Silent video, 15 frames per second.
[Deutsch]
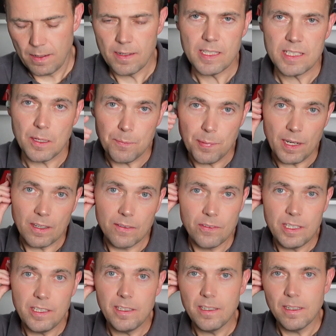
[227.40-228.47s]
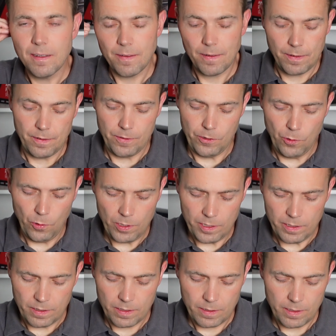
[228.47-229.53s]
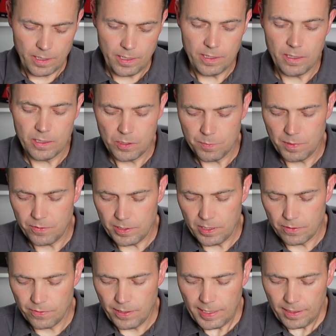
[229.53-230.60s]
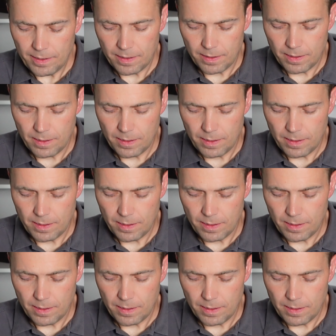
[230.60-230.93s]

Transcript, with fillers: Deshalb packen wir die neuen In-Ears mal wieder weg